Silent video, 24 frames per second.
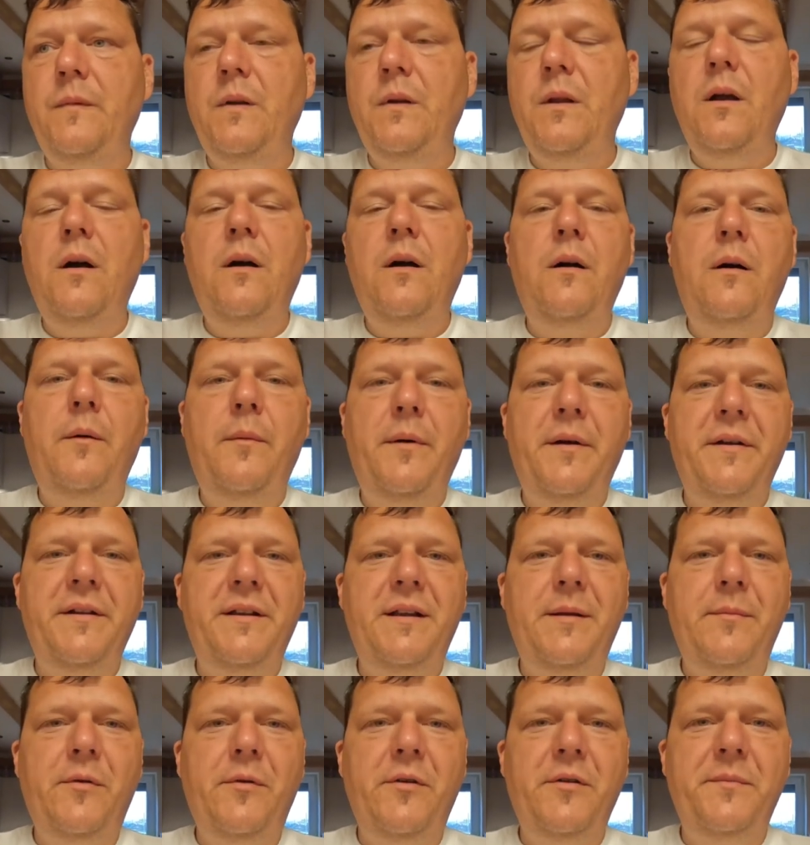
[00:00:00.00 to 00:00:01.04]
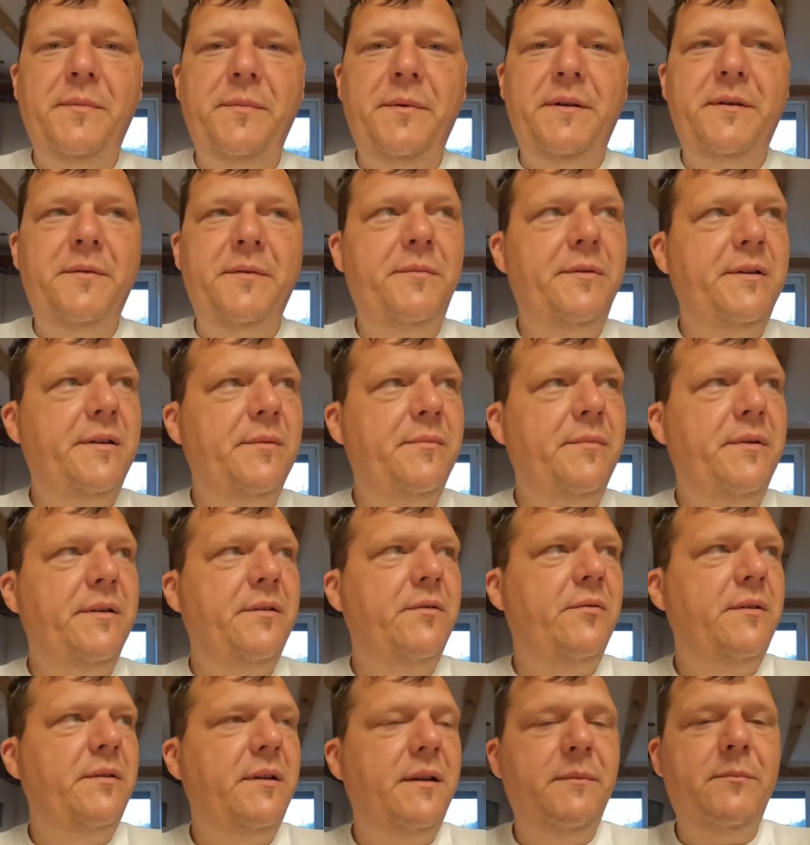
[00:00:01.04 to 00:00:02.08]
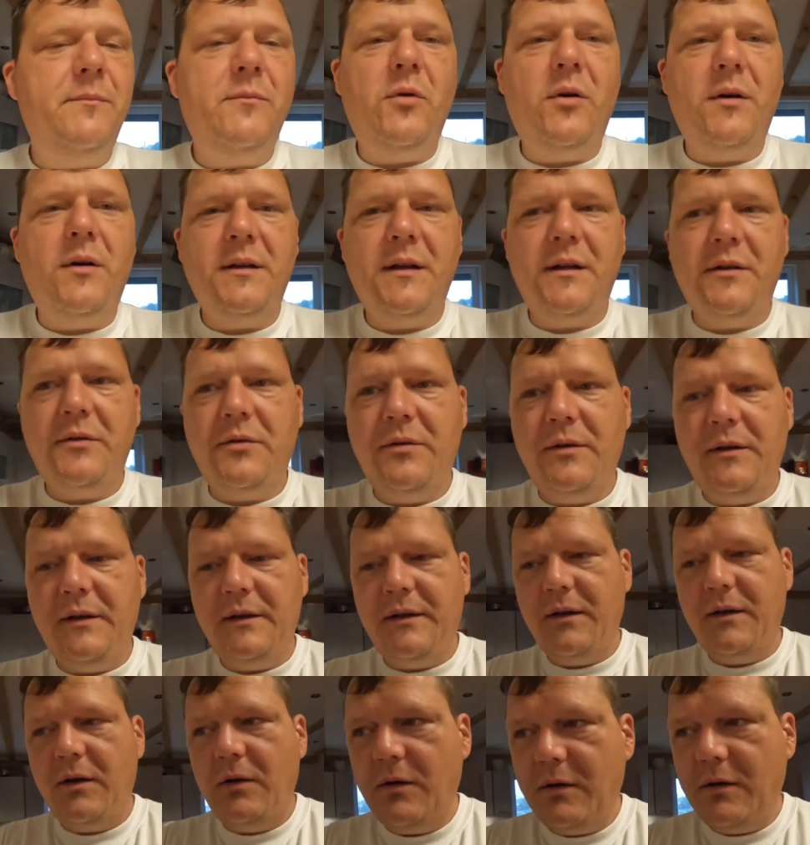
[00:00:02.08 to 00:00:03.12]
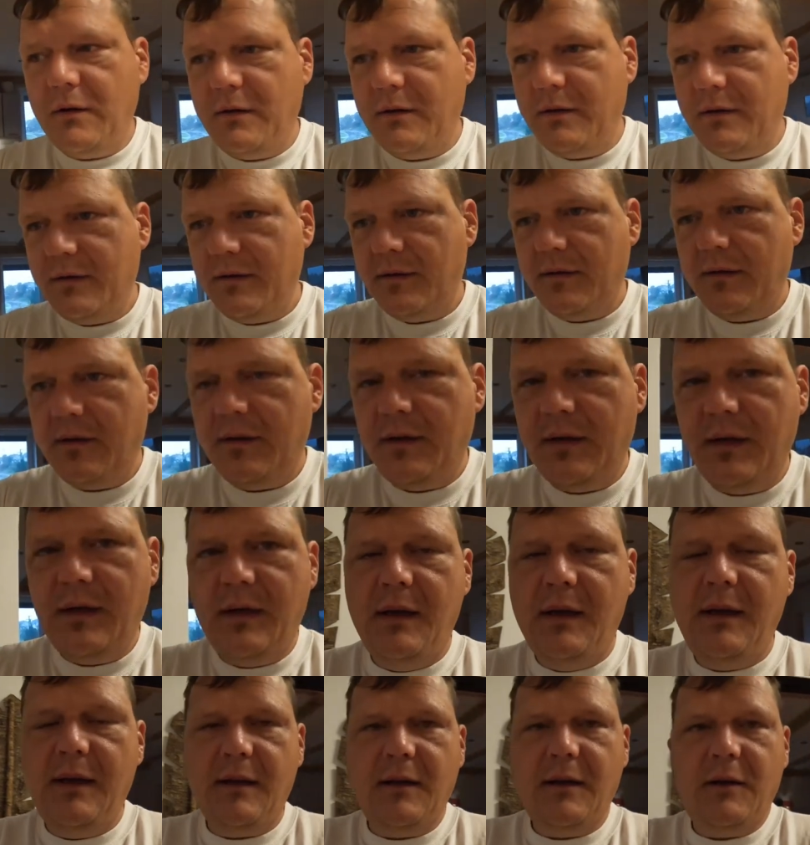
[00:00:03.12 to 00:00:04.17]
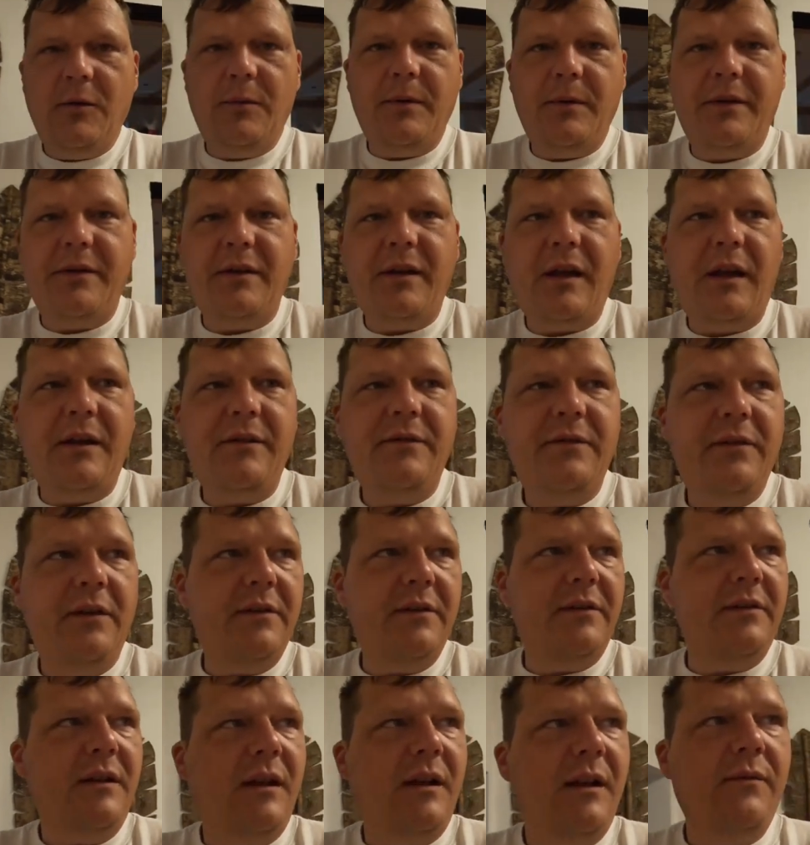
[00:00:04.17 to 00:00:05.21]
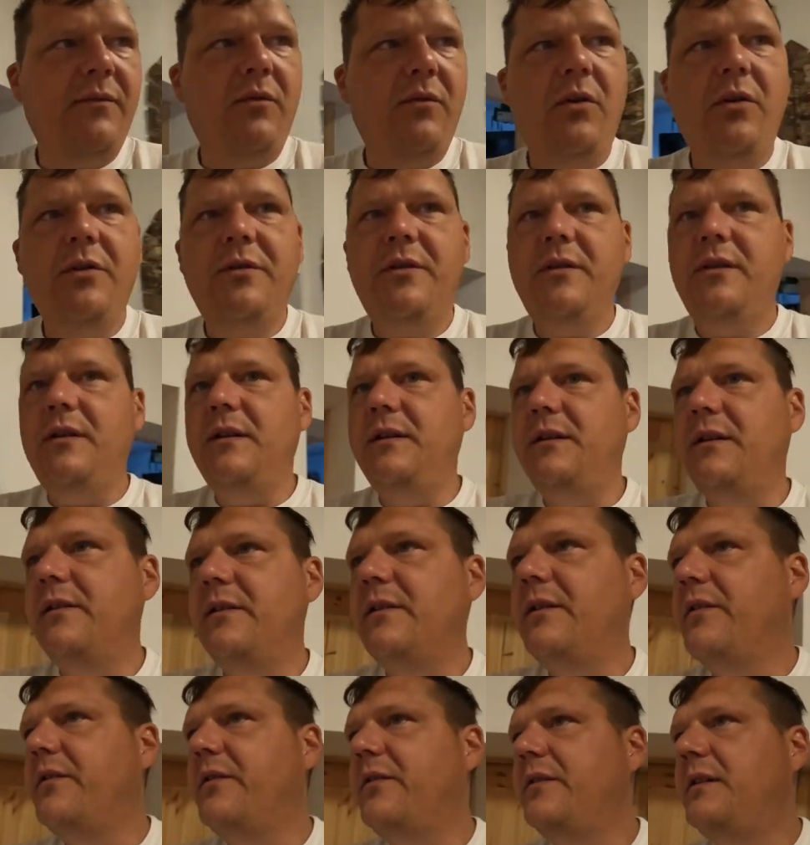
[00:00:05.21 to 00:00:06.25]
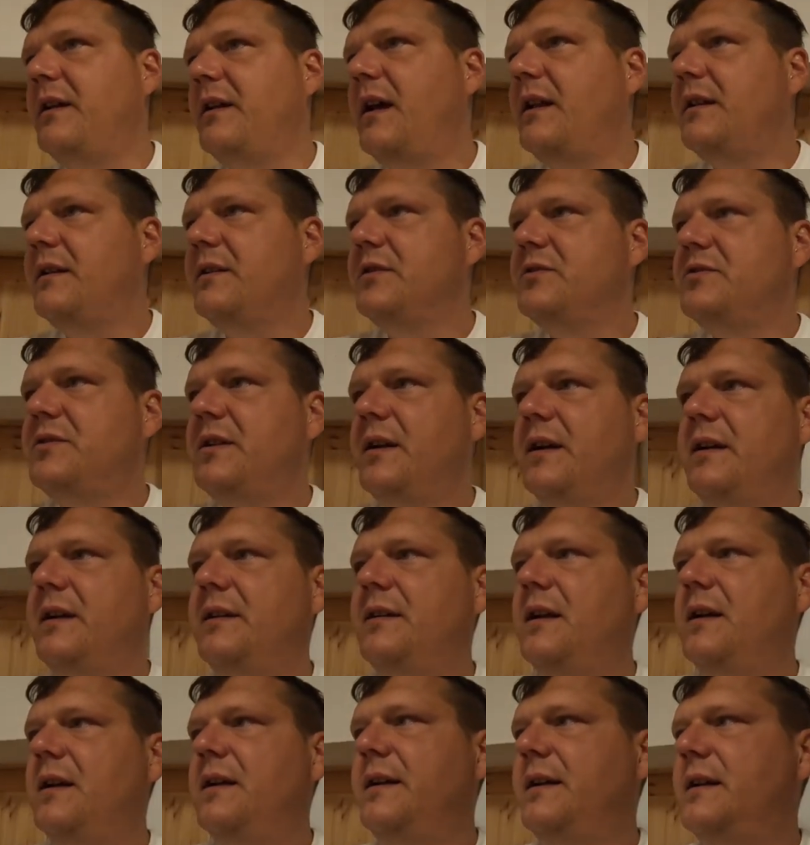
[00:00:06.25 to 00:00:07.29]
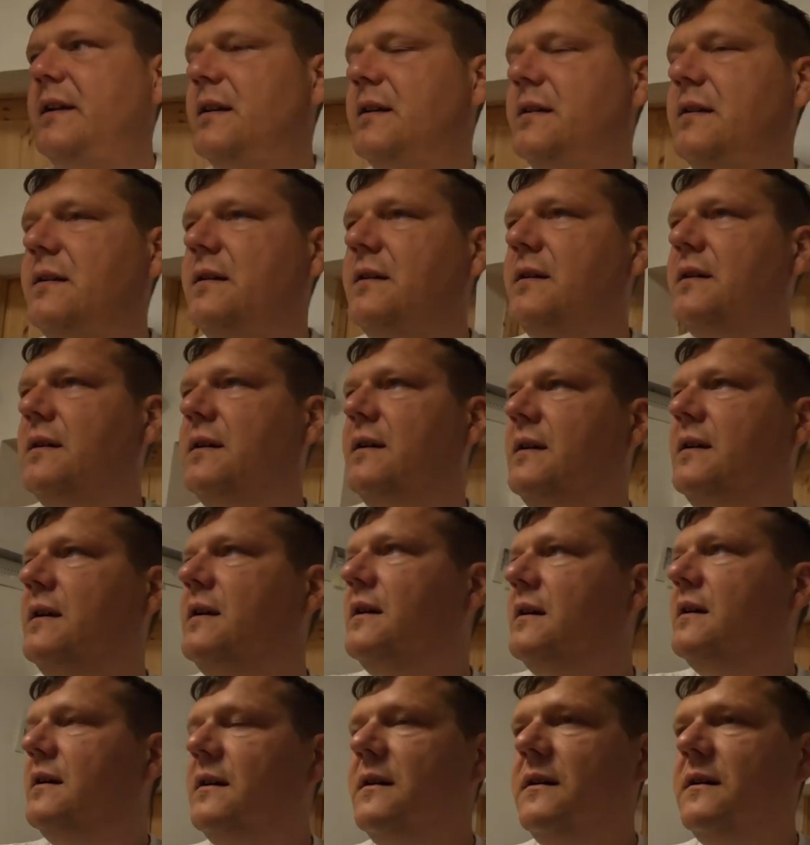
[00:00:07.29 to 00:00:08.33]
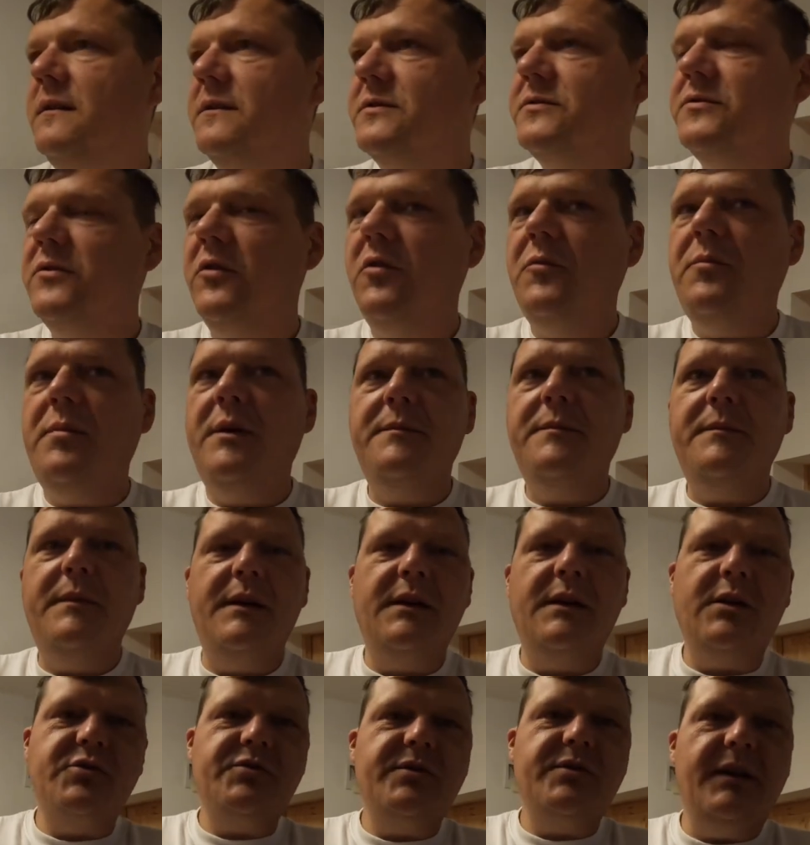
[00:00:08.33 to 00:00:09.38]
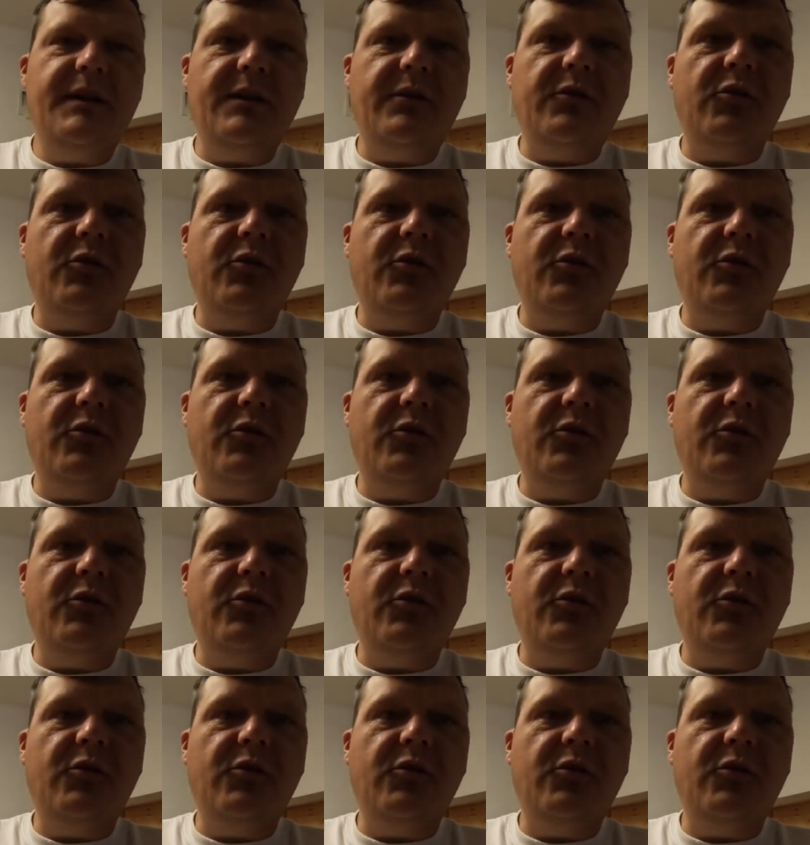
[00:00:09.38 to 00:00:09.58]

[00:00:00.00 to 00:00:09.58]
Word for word: ja, aber ich nehme euch mit. Mit dem Betonieren morgen natürlich auch. Ich glaube, das Einfachste haben wir heute nicht das ganze Drahtgestänge da liegen. Äh, stolpert man da schnell